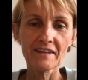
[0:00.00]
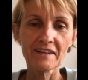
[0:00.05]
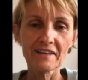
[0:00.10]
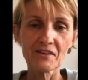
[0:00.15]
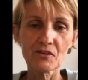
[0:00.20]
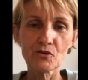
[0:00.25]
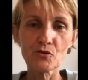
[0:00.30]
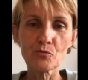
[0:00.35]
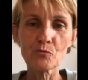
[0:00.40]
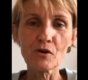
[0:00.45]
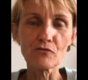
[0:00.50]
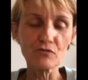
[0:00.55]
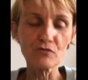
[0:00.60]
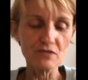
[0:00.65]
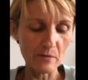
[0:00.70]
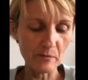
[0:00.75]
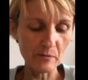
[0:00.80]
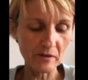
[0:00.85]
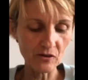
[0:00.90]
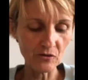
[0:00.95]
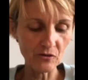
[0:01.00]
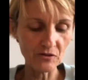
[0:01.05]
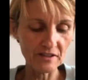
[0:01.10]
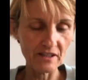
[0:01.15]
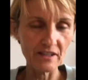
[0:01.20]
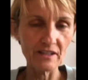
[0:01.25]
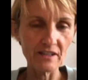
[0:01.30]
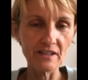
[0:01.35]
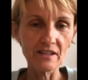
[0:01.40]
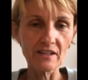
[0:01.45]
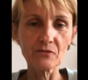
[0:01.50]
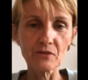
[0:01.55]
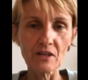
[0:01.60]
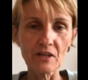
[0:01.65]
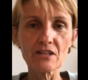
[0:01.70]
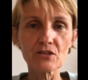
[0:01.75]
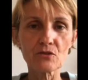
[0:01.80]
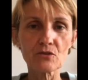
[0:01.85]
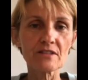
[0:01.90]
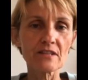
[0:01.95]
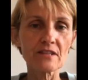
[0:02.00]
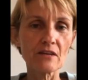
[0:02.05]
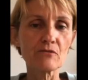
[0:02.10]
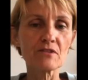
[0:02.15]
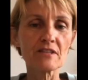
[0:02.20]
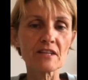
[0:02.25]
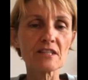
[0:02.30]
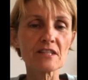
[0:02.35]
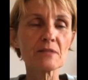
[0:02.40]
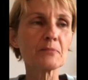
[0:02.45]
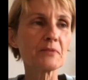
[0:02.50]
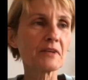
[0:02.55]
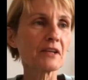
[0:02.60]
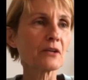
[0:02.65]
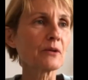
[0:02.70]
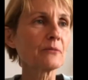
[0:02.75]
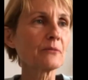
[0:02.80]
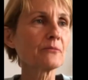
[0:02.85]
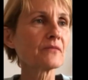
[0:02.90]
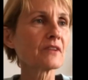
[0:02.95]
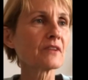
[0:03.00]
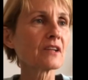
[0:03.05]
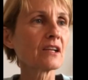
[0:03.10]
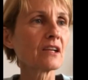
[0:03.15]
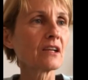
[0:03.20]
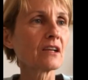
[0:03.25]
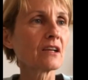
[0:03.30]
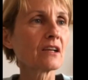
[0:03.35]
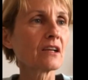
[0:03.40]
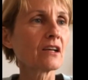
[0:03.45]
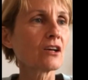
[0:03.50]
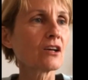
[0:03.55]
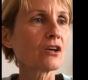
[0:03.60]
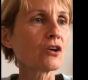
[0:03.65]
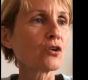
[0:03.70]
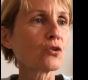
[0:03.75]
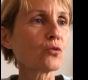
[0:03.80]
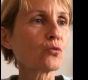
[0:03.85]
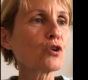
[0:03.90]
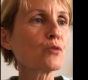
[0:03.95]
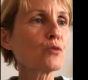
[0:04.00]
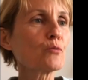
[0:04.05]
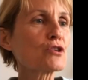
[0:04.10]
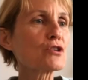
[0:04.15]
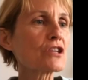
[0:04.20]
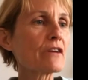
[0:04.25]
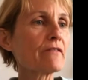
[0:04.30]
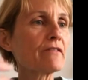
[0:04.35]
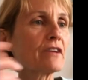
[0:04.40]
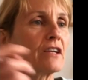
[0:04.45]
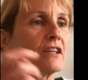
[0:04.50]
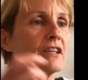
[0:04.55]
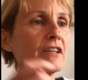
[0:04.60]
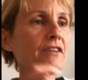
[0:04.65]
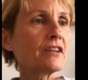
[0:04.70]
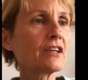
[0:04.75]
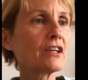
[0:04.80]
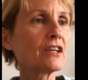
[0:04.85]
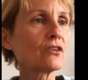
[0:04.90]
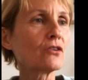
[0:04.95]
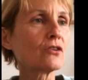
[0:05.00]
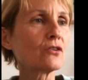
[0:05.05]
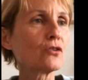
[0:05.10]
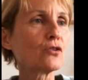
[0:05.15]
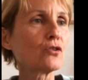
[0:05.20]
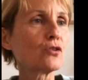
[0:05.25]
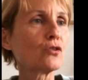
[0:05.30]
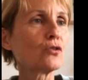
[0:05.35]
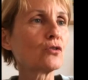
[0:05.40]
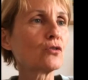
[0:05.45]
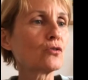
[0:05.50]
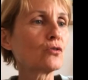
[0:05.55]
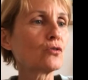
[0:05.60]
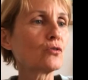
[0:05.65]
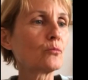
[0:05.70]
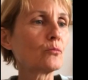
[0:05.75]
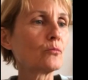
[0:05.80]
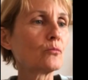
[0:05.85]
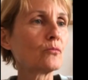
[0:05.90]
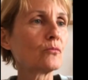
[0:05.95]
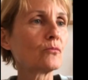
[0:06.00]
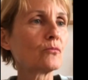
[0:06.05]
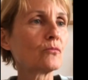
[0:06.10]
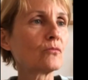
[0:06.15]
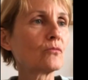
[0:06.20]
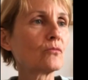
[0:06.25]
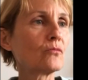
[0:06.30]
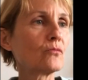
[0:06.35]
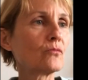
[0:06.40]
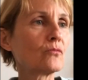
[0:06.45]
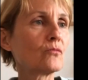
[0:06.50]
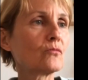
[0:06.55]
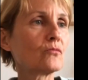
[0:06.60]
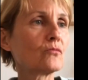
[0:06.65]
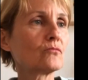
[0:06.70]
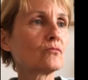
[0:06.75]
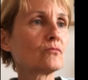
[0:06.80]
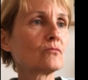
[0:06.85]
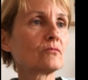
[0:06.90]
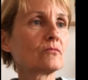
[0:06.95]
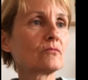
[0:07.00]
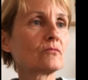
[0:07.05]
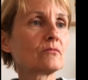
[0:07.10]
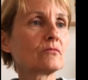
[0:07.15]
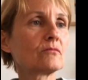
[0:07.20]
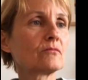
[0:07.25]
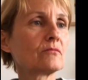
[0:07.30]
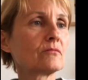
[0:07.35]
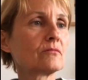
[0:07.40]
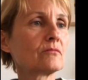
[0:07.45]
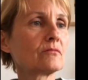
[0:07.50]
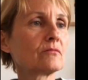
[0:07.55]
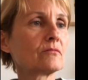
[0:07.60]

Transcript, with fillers: Ce que ça m'inspire, et puis aussi, vous pouvez, on pourra interagir comme ça. c'est Je trouve que ben, prendre une euh, préparation concrète, c'est intéressant.